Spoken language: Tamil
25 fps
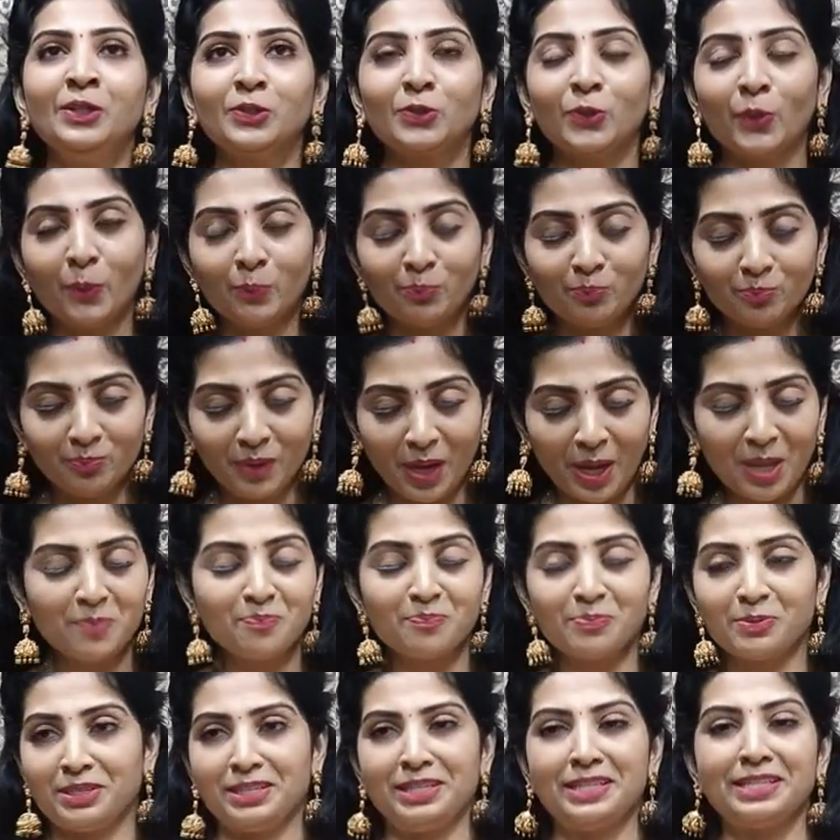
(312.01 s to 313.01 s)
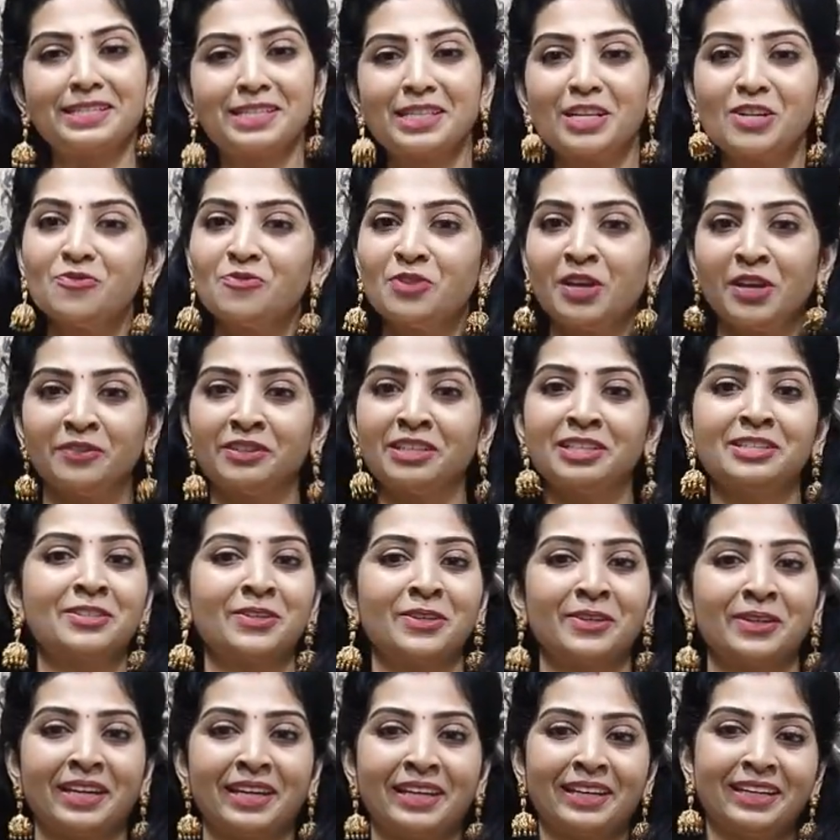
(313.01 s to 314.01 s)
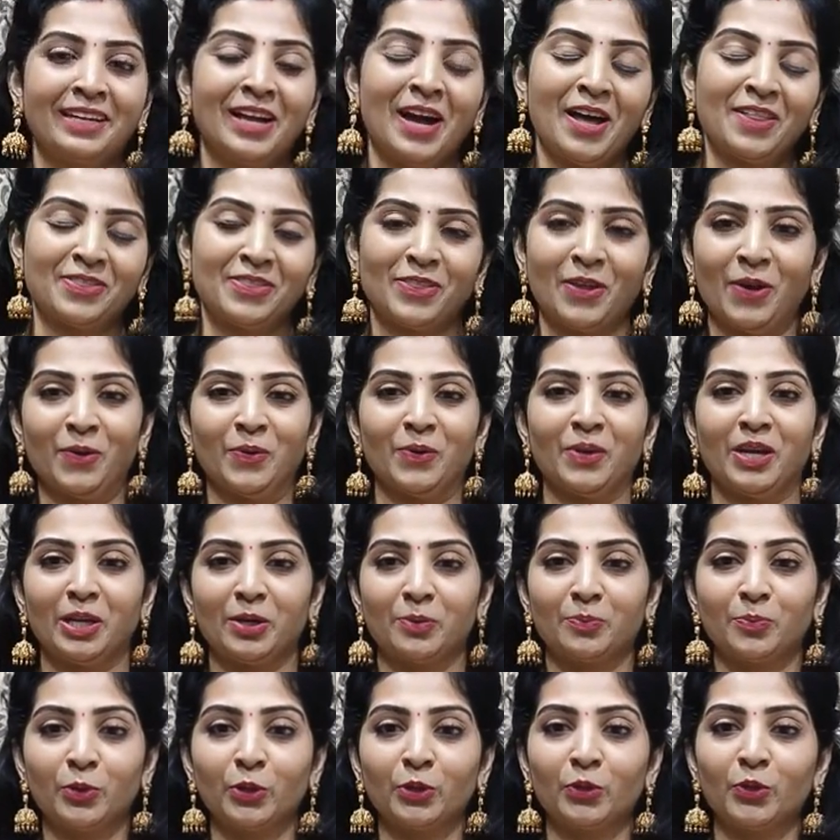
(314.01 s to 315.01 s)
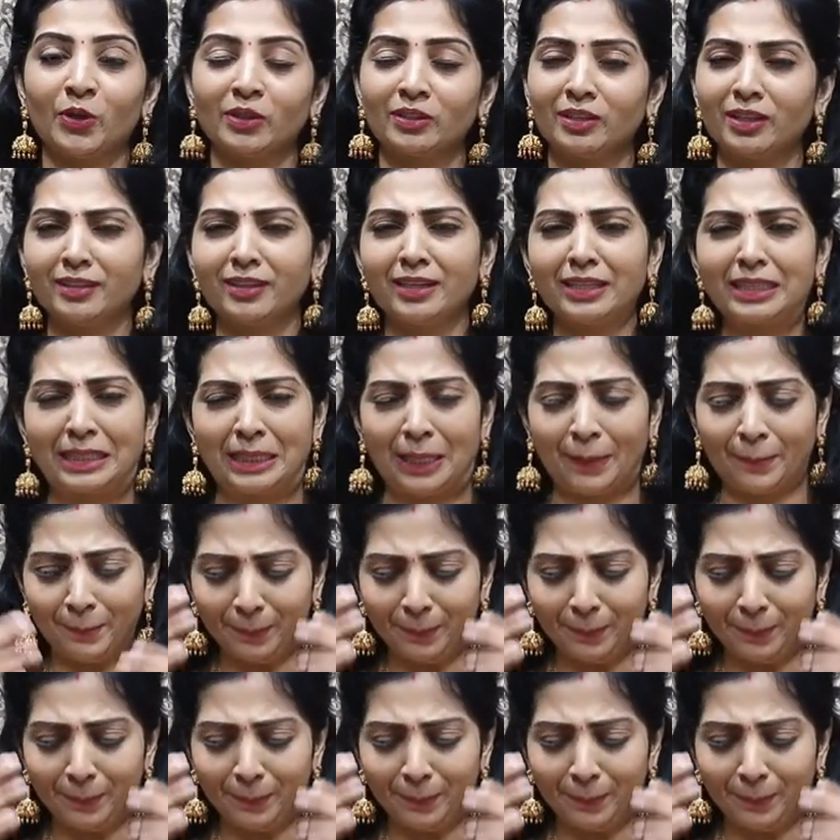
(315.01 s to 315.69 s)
ஸோ மை பர்சனல் ஃபேவரட் சொல்கிறேன் இல்லையா அந்த அளவுக்கு எனக்கு பிடிக்கும் அதனால தான்